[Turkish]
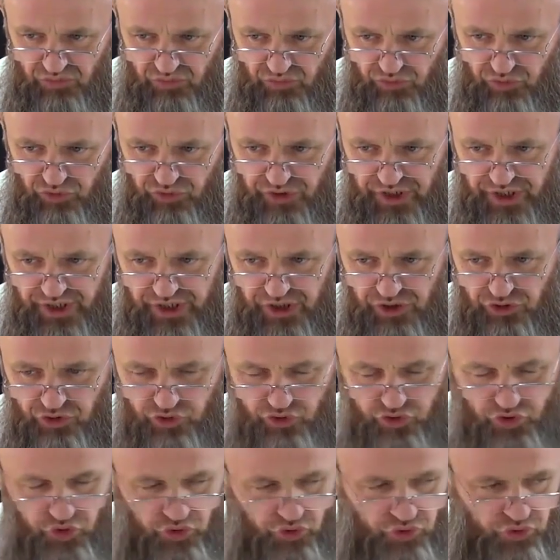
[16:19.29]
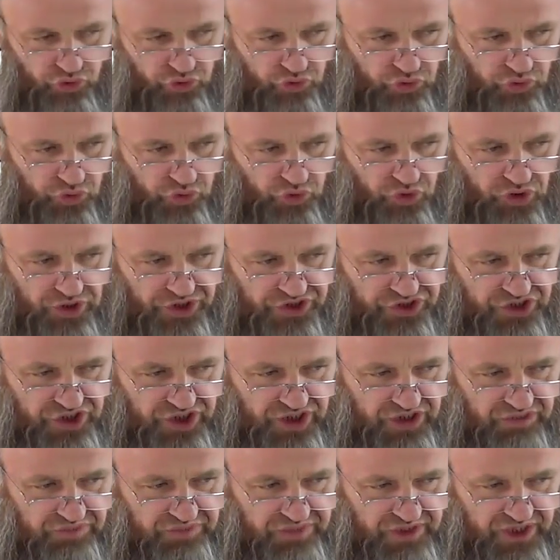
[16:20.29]
Bunların çoğu
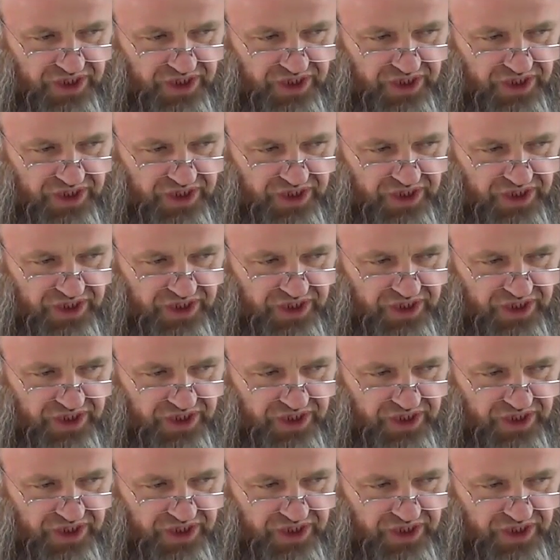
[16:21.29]
öleceğini